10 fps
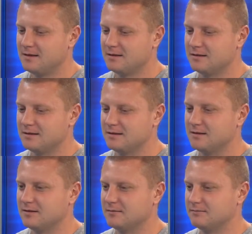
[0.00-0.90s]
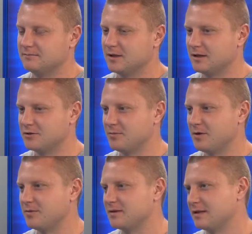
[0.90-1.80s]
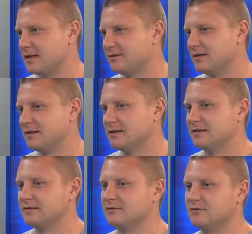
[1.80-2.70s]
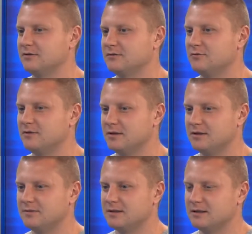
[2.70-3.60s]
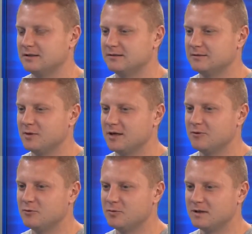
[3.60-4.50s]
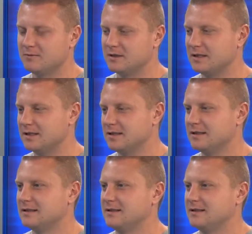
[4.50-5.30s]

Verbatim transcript: э, хорошо меня поздравили, вот, увидели все мои кубки, медали,